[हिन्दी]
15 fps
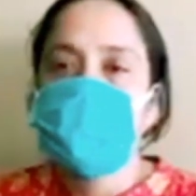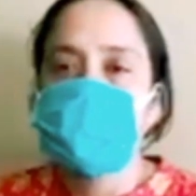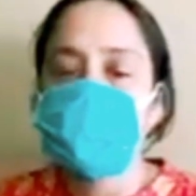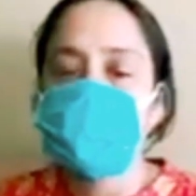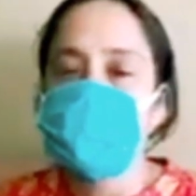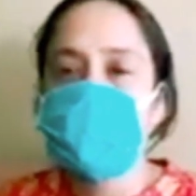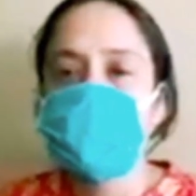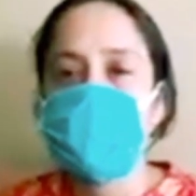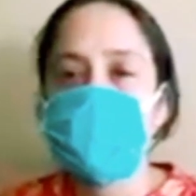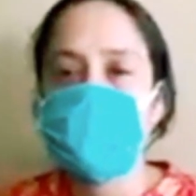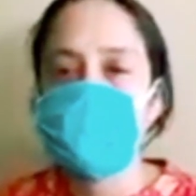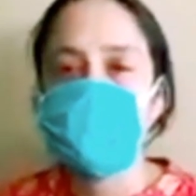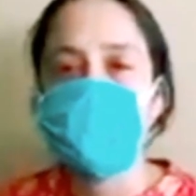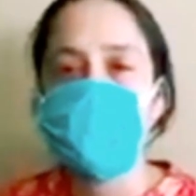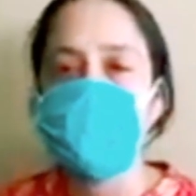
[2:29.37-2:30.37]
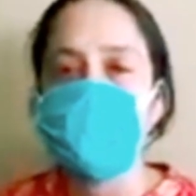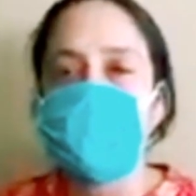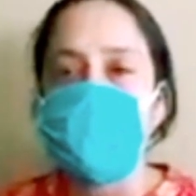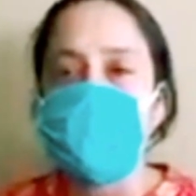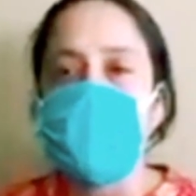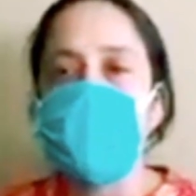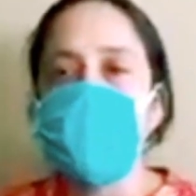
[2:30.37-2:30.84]
जब मैं गई तो मैंने
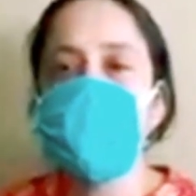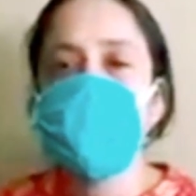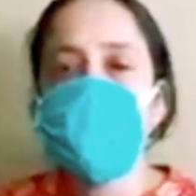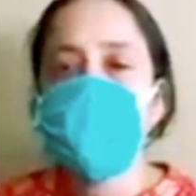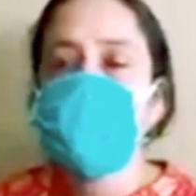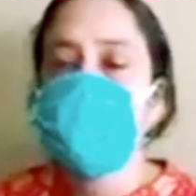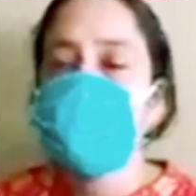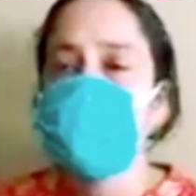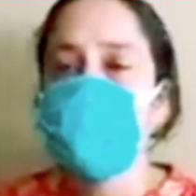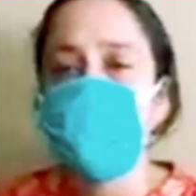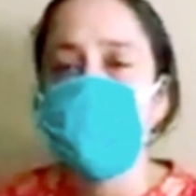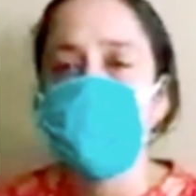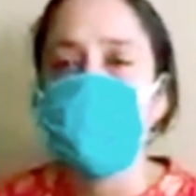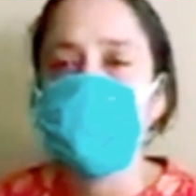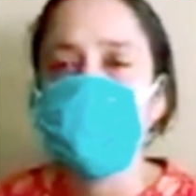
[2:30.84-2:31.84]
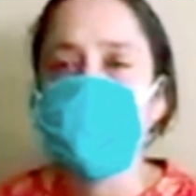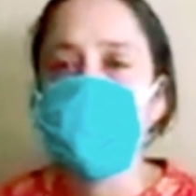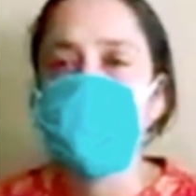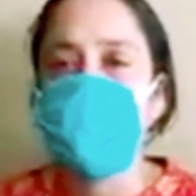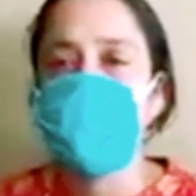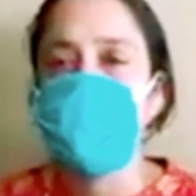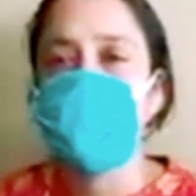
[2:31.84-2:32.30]
देखा पूरे गंदे
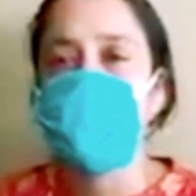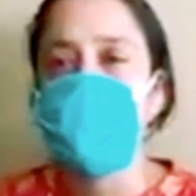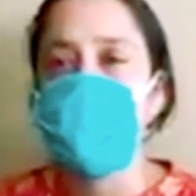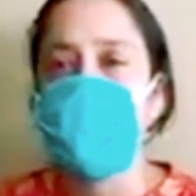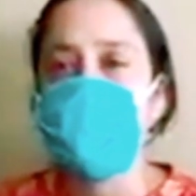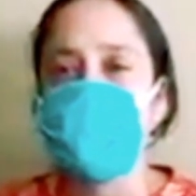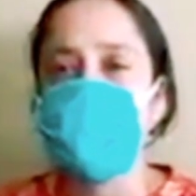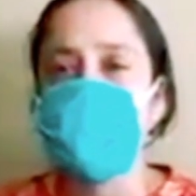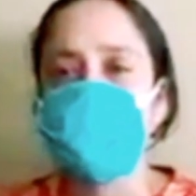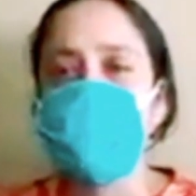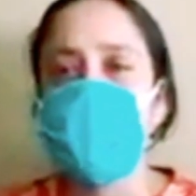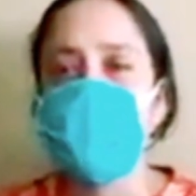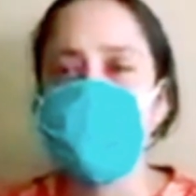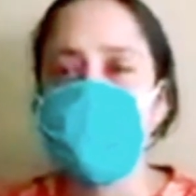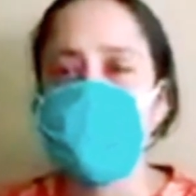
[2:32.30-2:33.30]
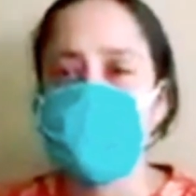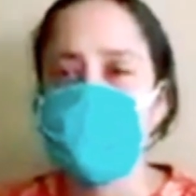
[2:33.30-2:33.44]
बेड पे मेरे हस्बैंड छः फीट